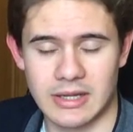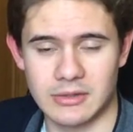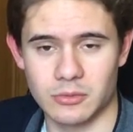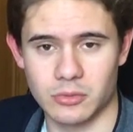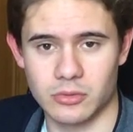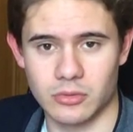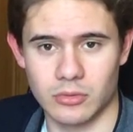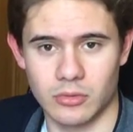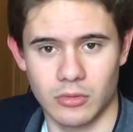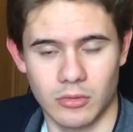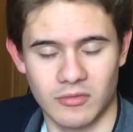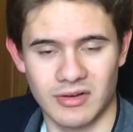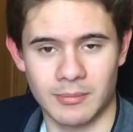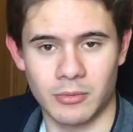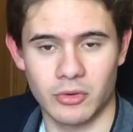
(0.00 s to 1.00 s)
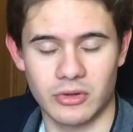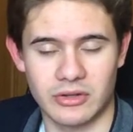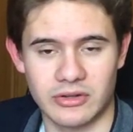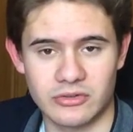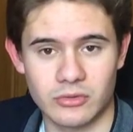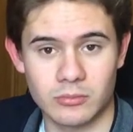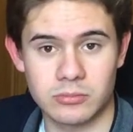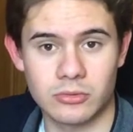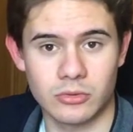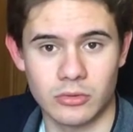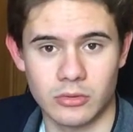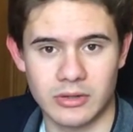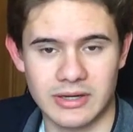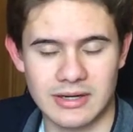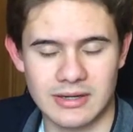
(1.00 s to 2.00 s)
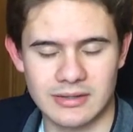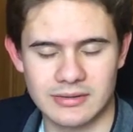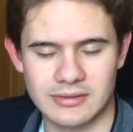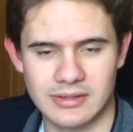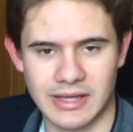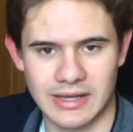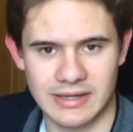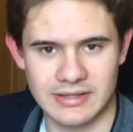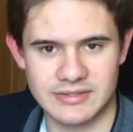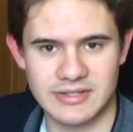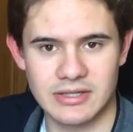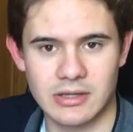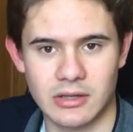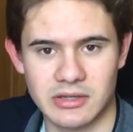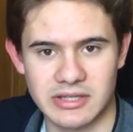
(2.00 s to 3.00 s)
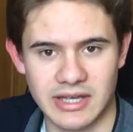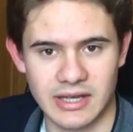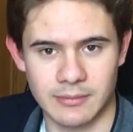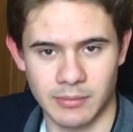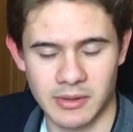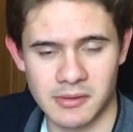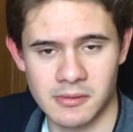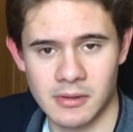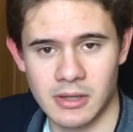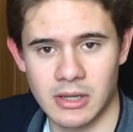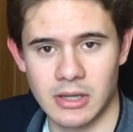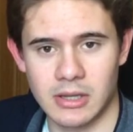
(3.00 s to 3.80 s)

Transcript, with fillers: Et donc, euh, on va prendre un exemple très classique, Guerre et paix.